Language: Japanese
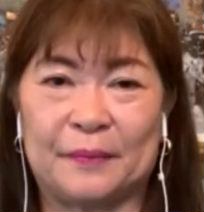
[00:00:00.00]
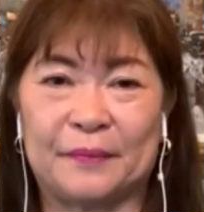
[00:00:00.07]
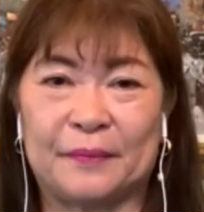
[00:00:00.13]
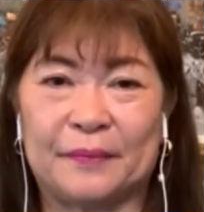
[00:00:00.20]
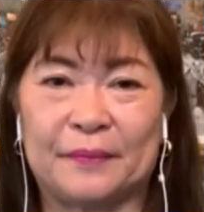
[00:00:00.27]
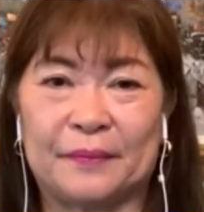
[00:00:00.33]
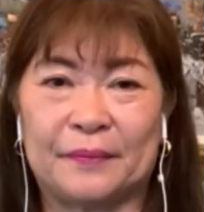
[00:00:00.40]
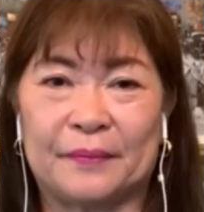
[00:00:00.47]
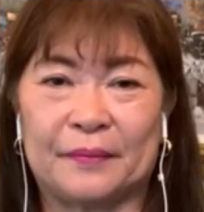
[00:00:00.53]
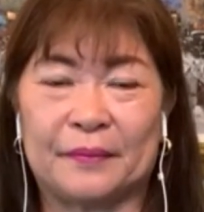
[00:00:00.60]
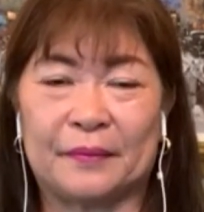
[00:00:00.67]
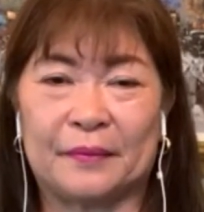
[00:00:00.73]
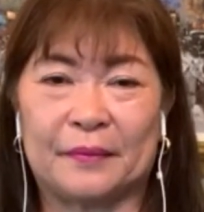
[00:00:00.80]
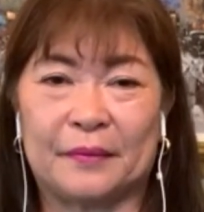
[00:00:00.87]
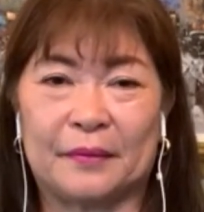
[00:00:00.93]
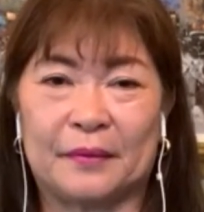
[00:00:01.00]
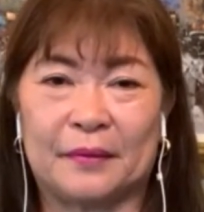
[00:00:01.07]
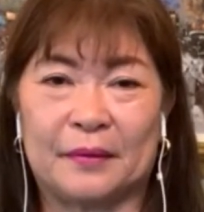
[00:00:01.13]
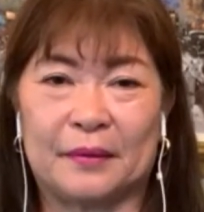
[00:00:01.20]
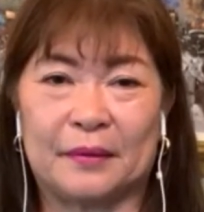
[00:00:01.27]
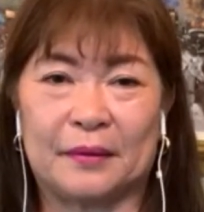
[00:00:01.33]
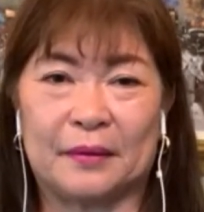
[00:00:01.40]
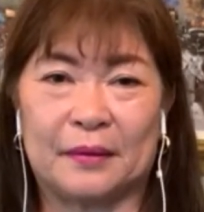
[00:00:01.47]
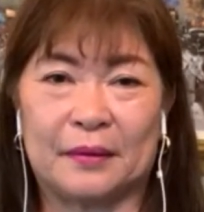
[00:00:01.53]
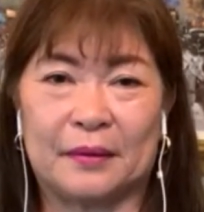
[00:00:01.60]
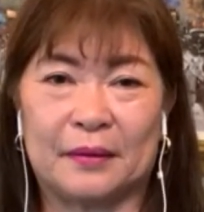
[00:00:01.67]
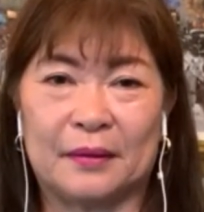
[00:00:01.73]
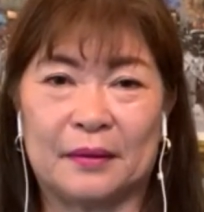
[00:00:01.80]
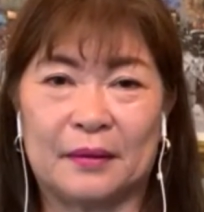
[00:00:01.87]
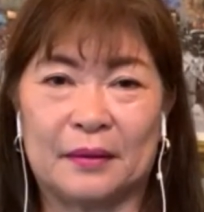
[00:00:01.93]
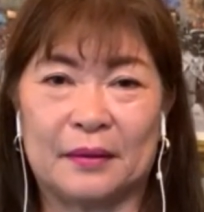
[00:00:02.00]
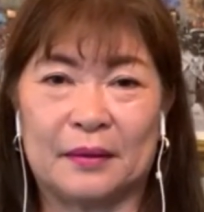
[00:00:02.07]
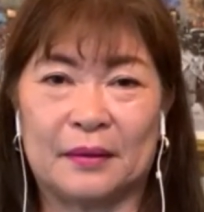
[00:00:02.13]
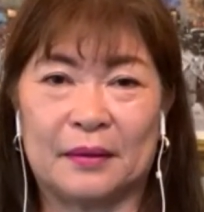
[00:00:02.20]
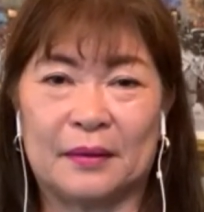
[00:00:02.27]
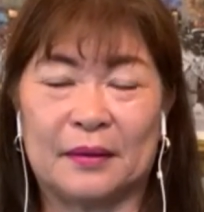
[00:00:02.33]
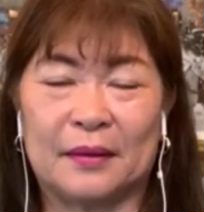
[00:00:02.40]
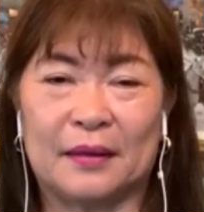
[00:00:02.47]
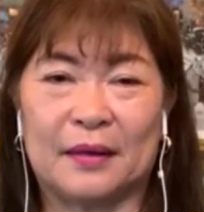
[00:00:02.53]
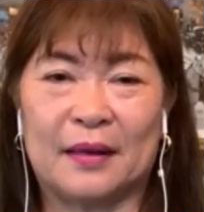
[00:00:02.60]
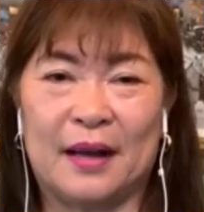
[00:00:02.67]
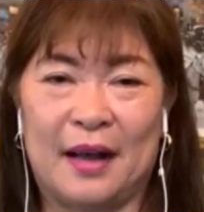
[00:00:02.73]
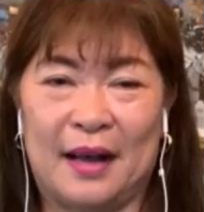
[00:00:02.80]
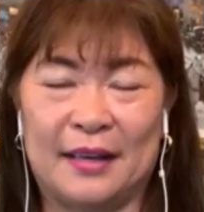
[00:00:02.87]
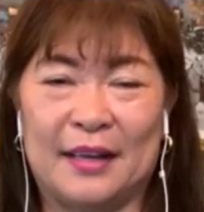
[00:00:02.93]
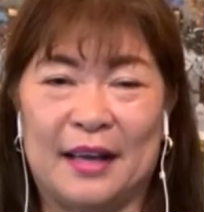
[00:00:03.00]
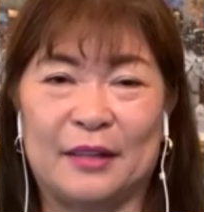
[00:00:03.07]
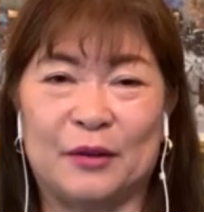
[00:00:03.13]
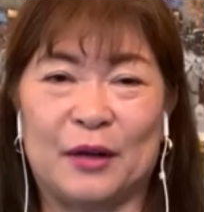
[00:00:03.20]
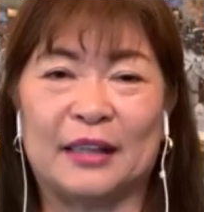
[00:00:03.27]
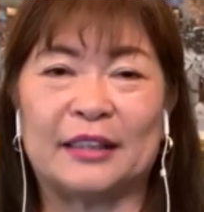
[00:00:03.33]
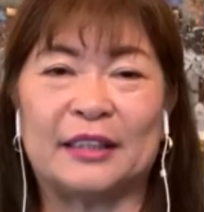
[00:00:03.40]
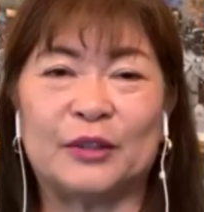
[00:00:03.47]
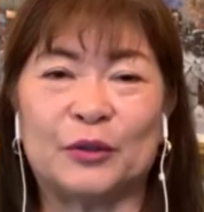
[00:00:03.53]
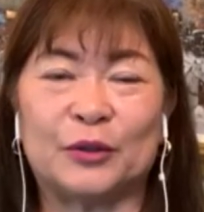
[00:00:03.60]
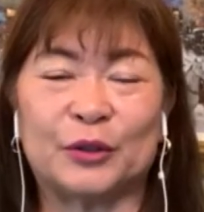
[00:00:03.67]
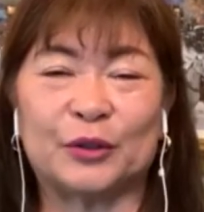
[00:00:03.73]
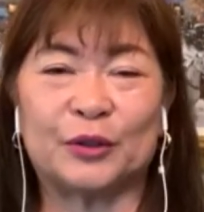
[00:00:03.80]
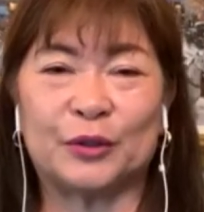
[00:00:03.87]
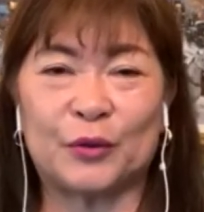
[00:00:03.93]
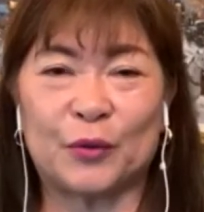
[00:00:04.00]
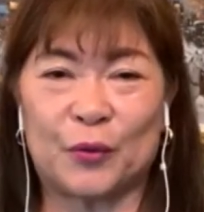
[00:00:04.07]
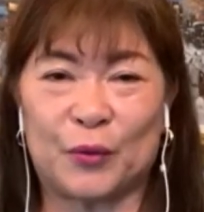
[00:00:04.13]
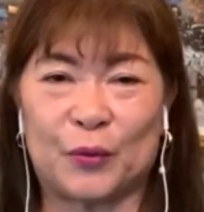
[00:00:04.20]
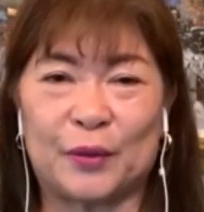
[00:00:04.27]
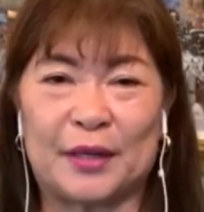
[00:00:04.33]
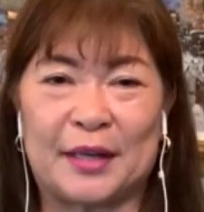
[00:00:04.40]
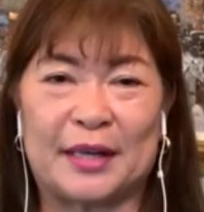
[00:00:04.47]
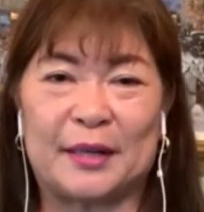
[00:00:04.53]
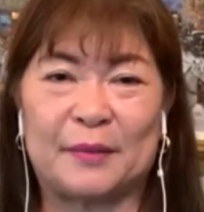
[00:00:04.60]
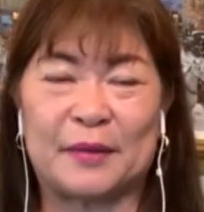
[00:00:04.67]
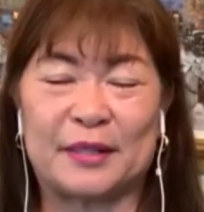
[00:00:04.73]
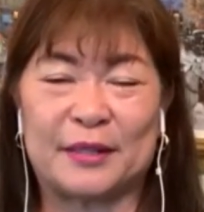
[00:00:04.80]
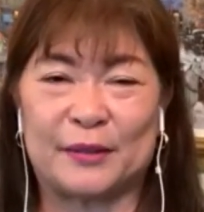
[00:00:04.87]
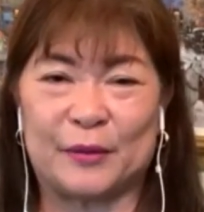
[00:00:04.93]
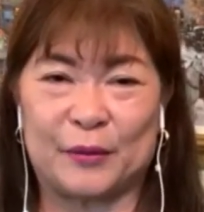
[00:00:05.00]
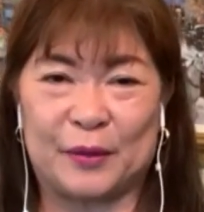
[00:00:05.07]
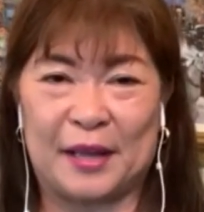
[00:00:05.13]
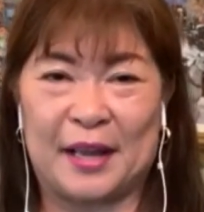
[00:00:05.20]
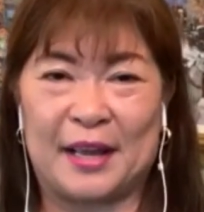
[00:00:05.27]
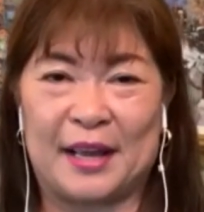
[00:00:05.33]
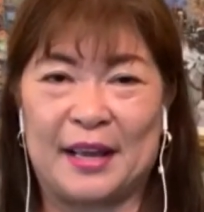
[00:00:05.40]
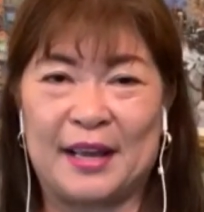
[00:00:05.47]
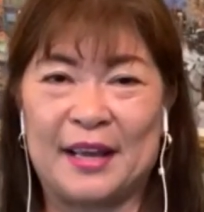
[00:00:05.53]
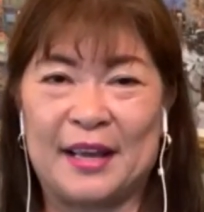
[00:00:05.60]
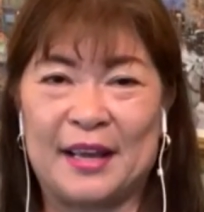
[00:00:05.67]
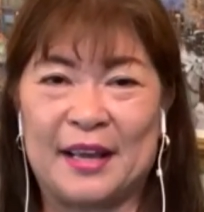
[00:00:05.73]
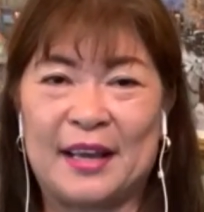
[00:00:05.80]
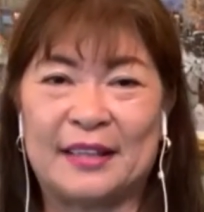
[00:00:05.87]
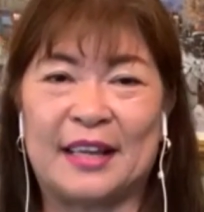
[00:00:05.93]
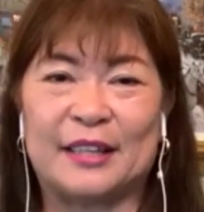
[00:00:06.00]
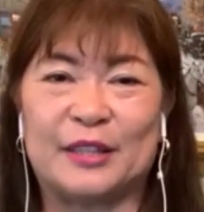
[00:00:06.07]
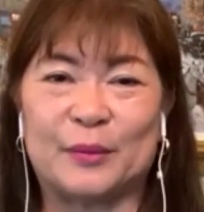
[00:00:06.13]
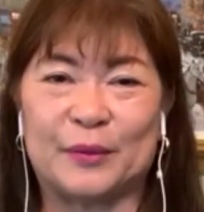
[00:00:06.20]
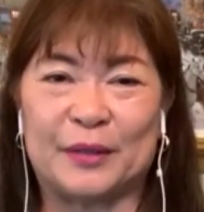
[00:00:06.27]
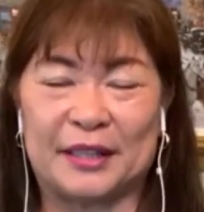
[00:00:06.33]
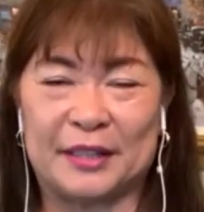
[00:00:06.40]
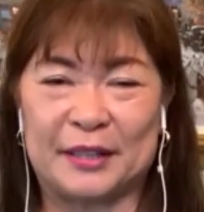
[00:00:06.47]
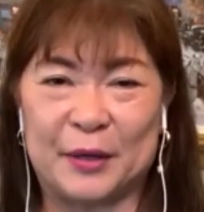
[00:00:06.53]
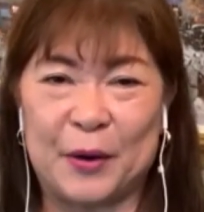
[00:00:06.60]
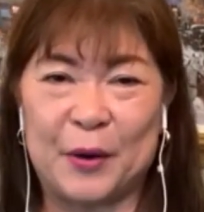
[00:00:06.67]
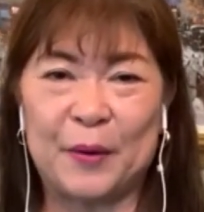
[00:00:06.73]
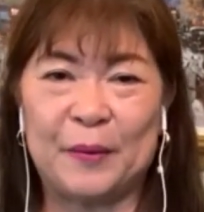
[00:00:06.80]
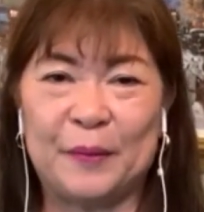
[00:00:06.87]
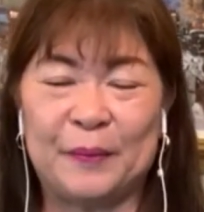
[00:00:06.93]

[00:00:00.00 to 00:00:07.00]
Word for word: あの、泳げない人でもはい、あの、足のつくところでやりますので、大丈夫ですよ。あ、